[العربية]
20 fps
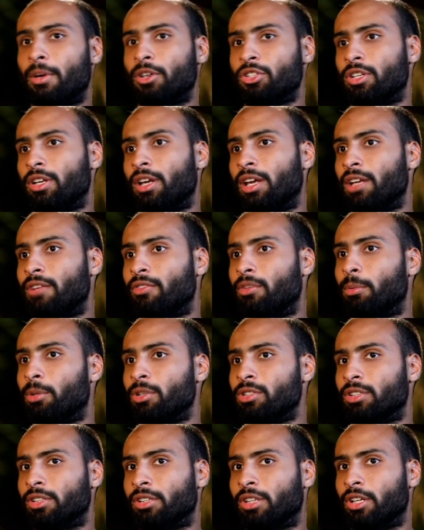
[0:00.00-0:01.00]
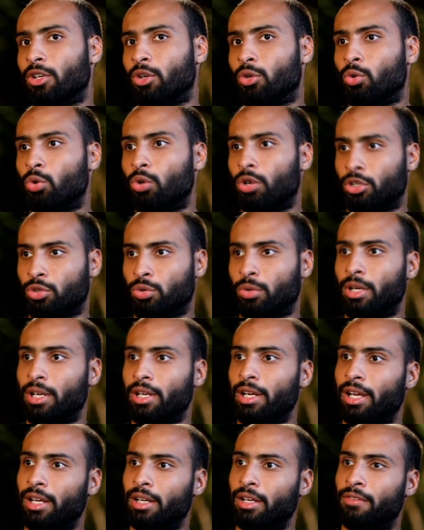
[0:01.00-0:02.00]
عشان احنا في الباسكت غير الكوره شويه
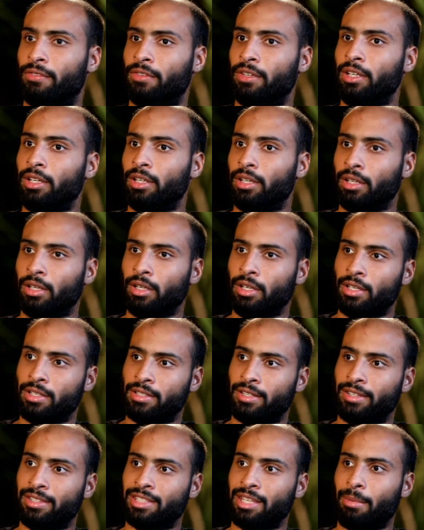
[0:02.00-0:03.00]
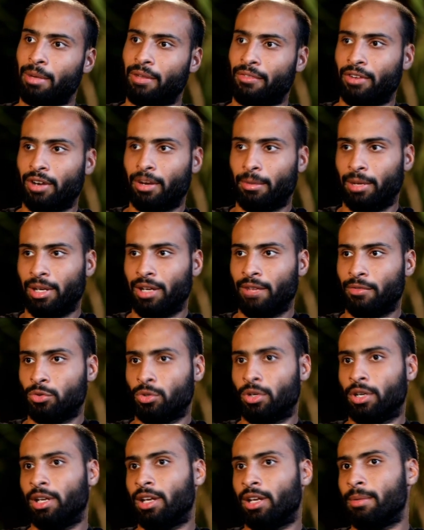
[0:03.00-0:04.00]
ان احنا في ست سبع فرق
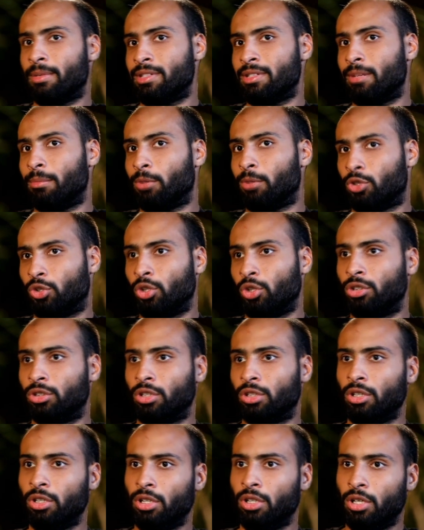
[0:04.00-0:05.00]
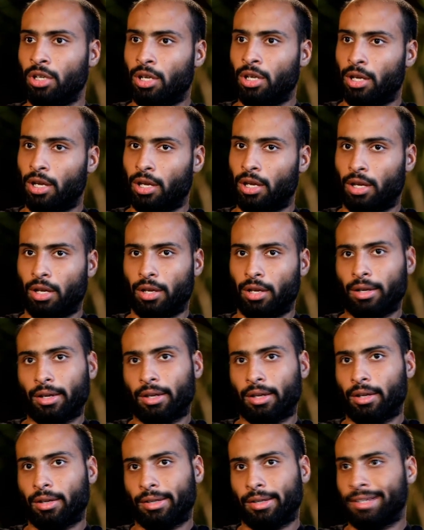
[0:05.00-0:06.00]
بينافسوا يعني احنا مثلا ماتشات آه،
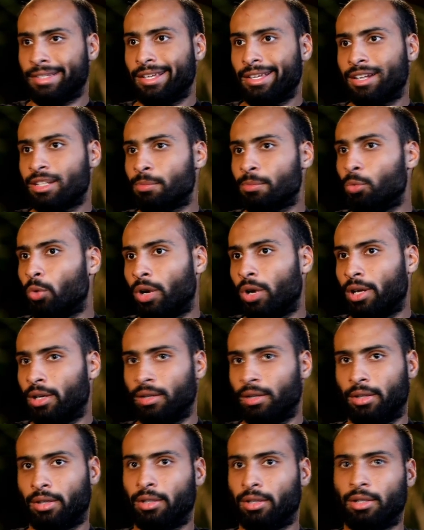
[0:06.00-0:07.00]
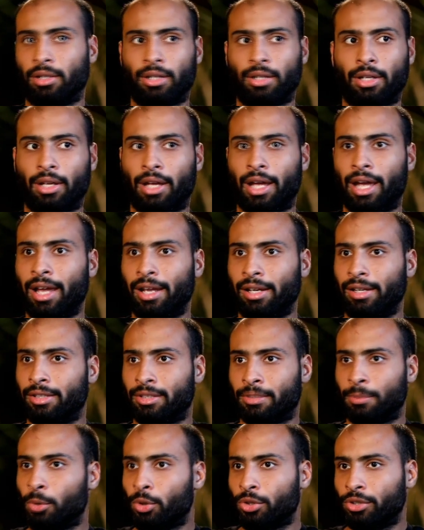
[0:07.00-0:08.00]
جزيره سموحه الاهلي
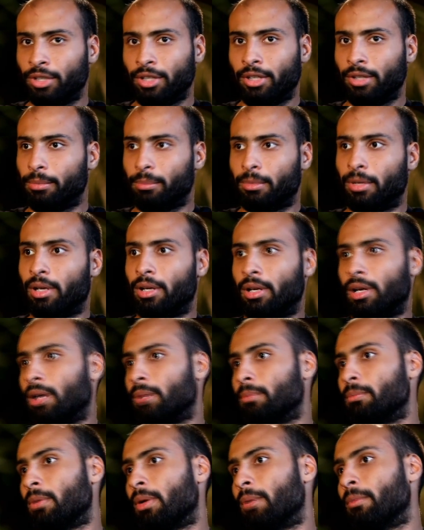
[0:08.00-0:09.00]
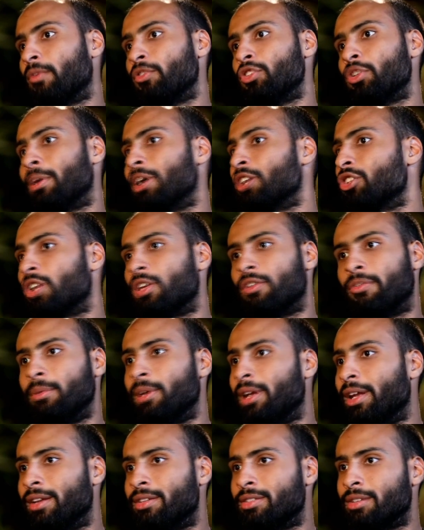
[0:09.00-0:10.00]
سبورتنج ما, ما, فيش حدش عارف
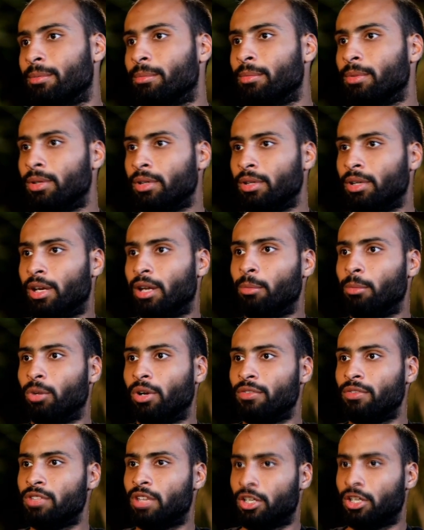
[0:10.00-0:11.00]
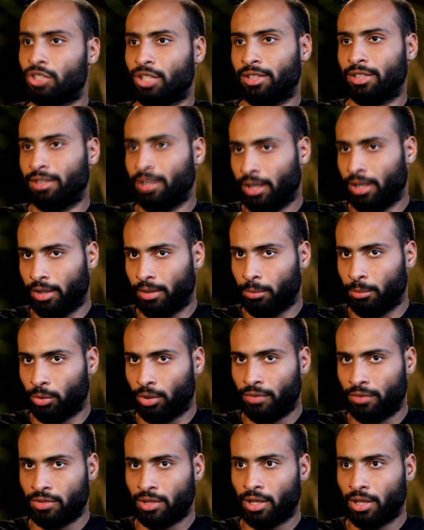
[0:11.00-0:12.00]
مين هيكسب صحيح. المنافسه اشد يعني
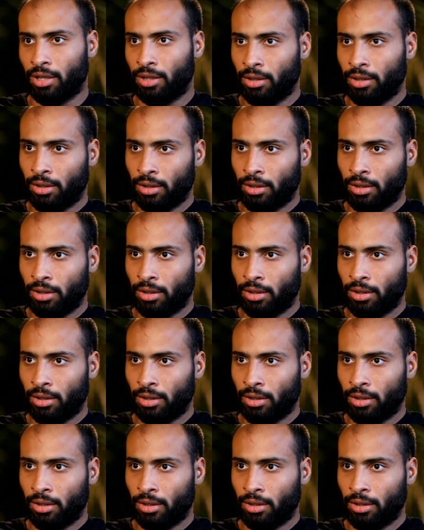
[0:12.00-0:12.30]
المنافسه صحيح.